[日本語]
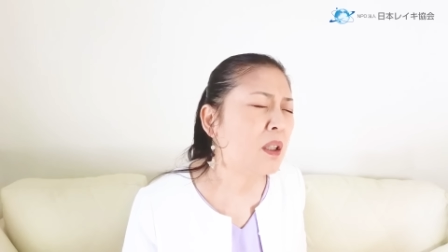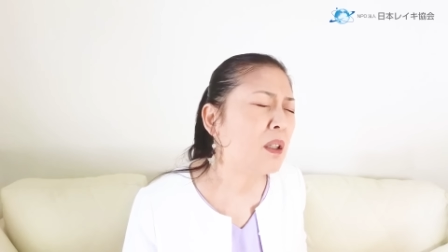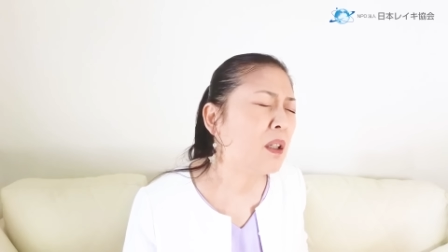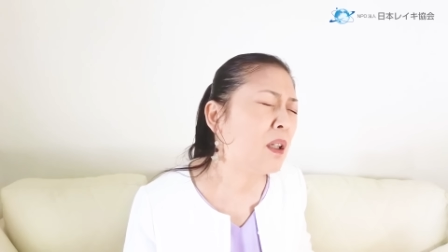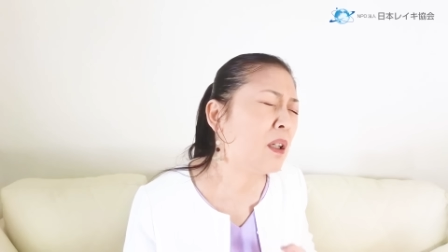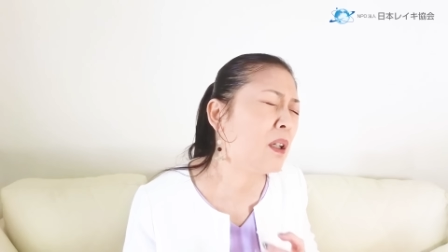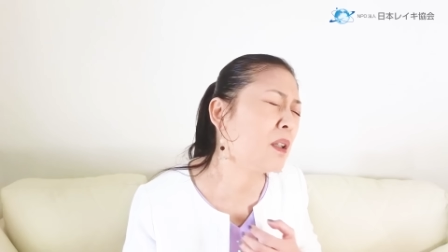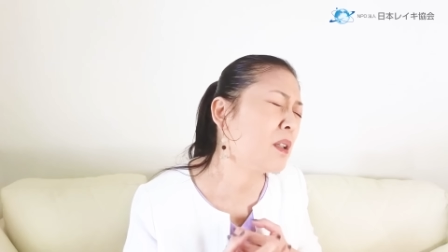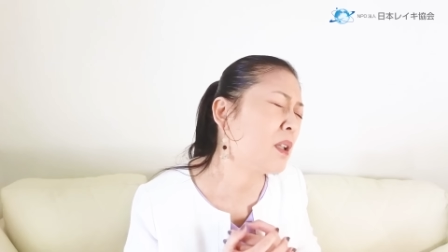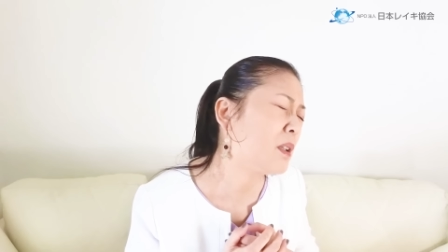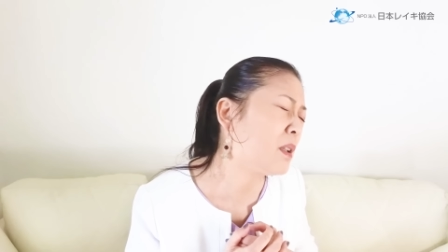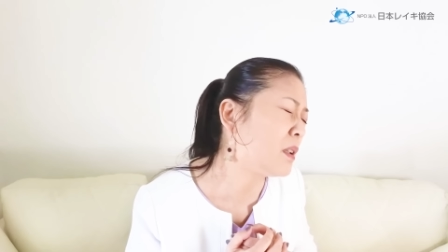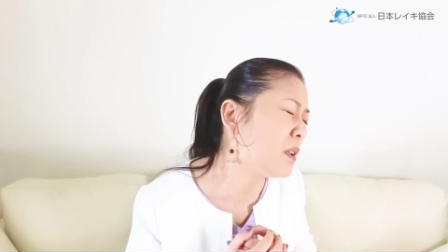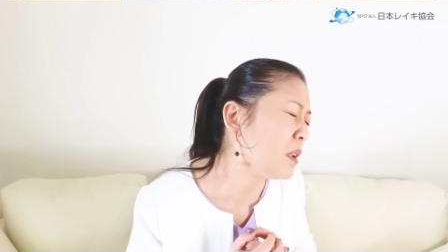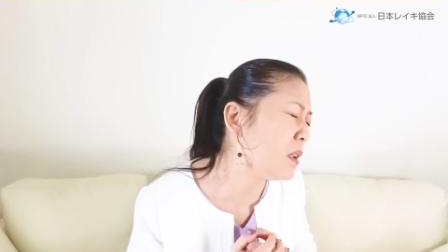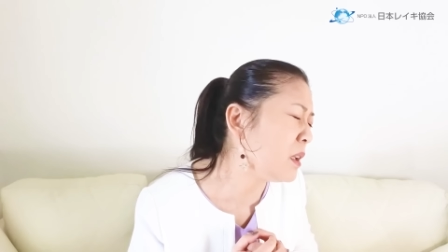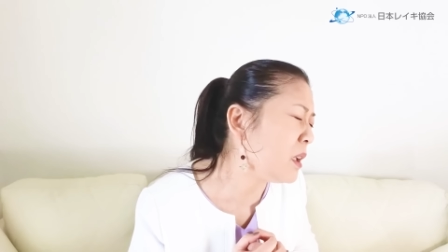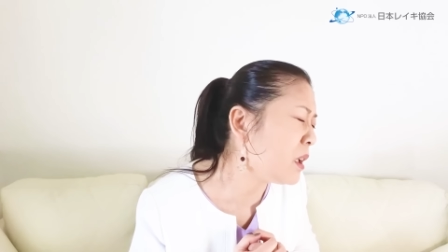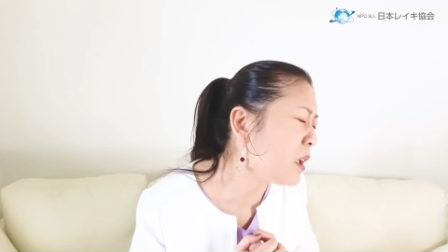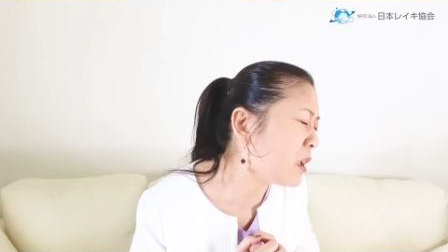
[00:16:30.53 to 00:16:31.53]
ああ、私っ
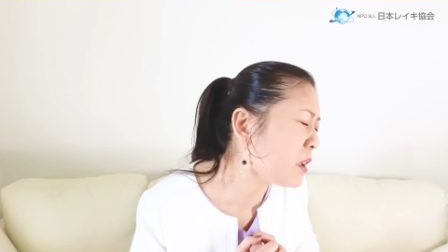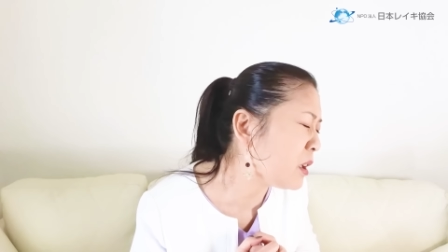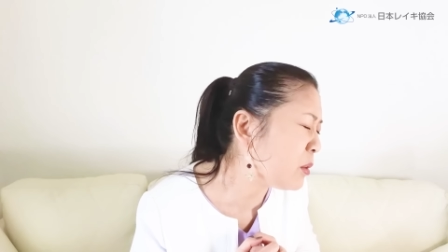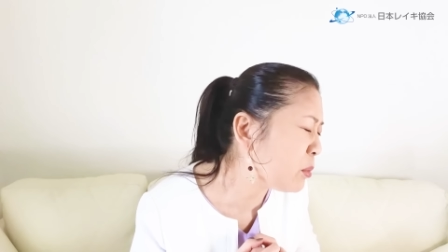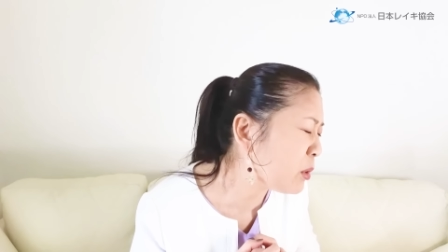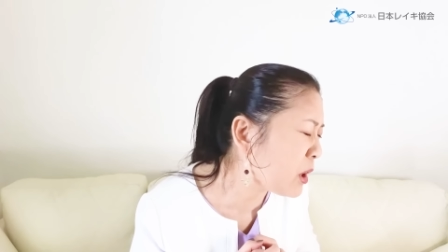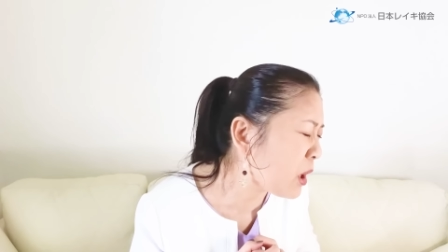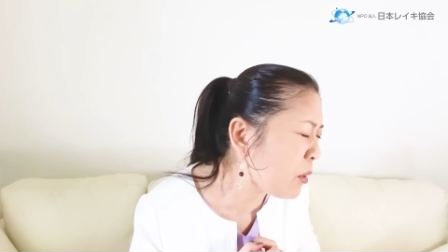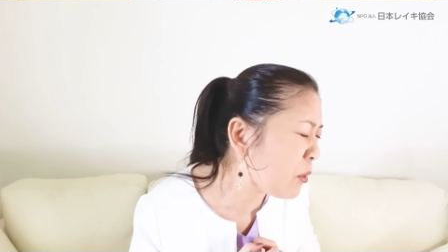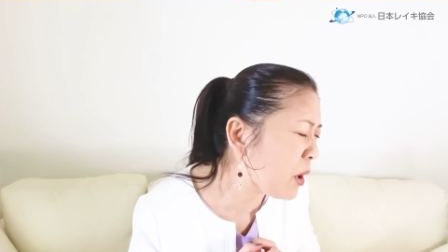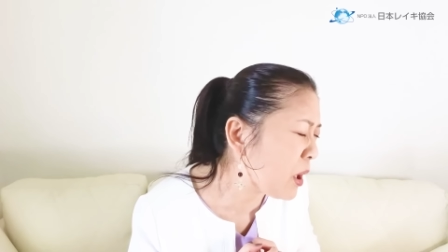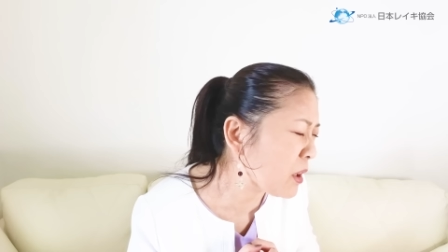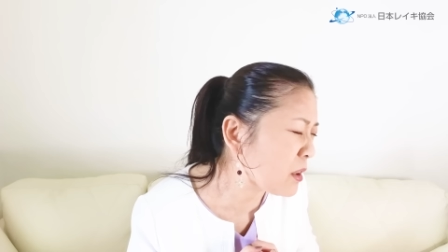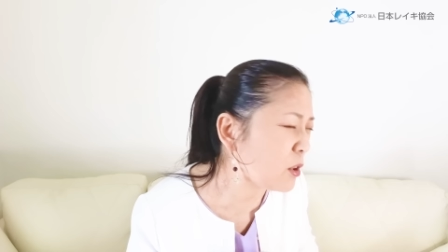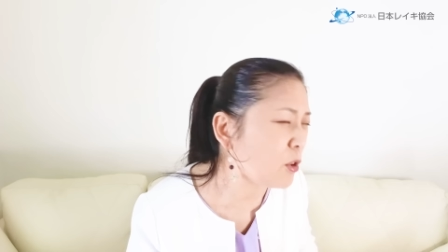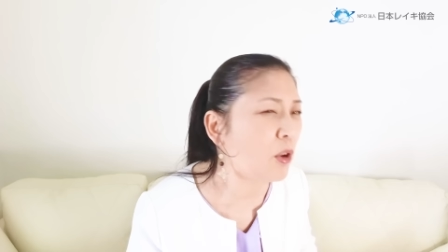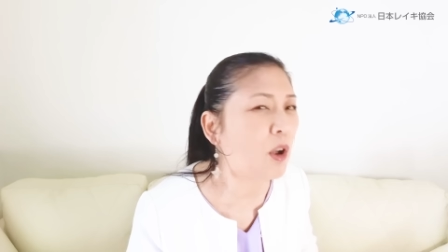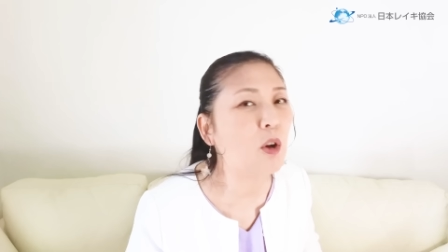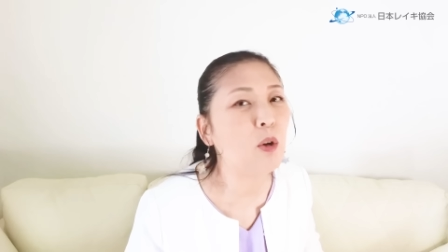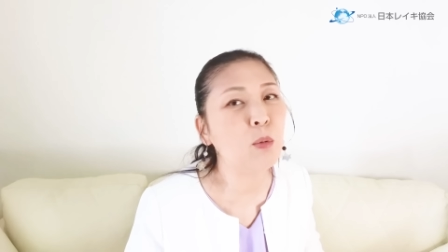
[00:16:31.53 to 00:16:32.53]
てネガティブだ
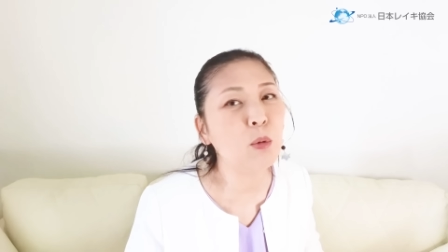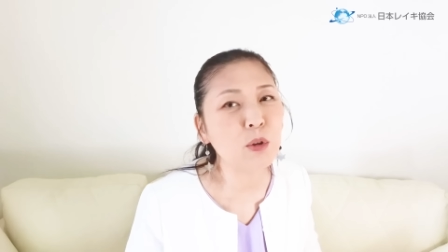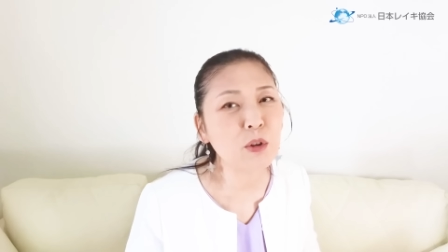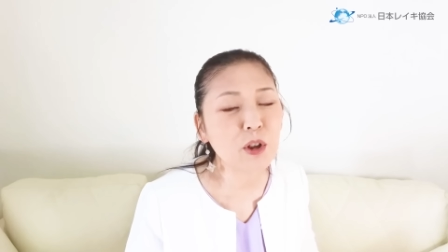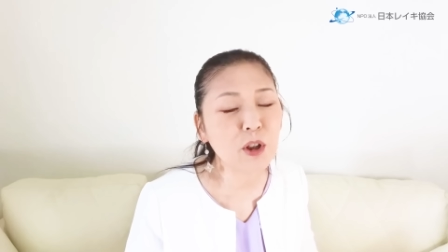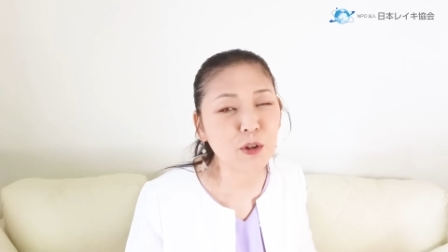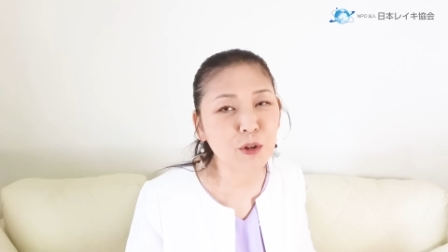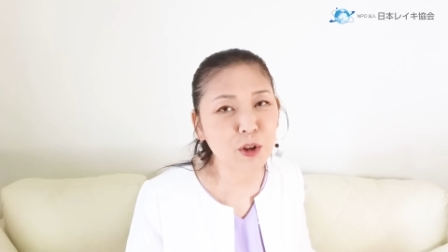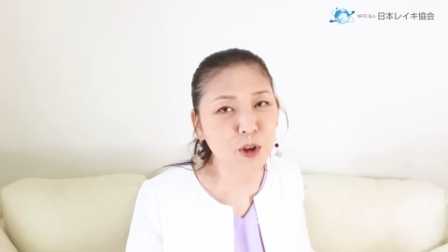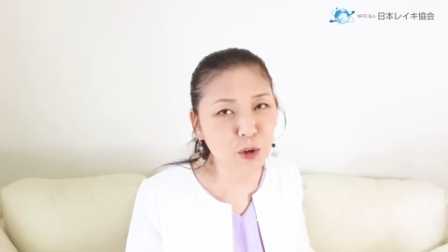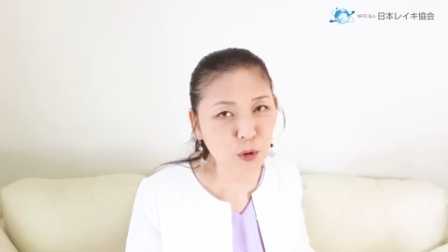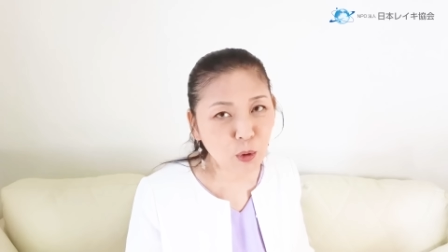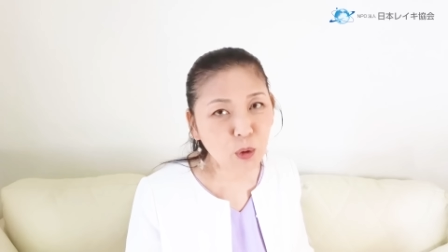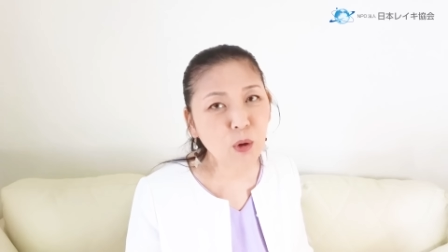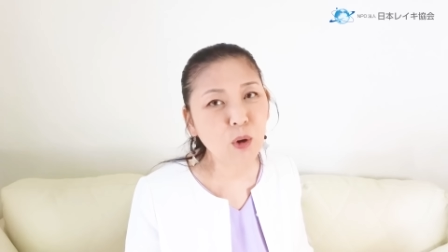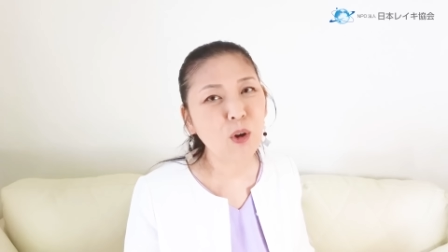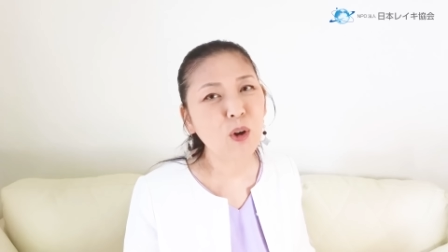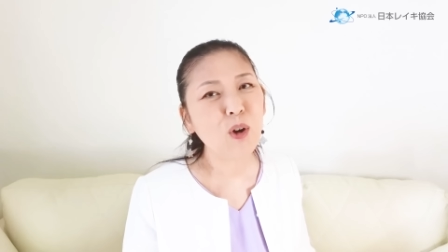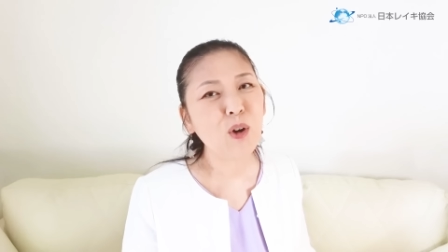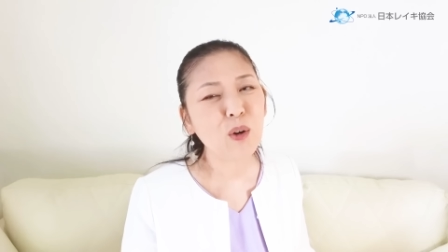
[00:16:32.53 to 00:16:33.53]
わ、とか思ってる
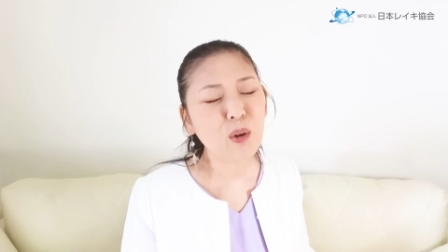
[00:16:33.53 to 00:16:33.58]
人。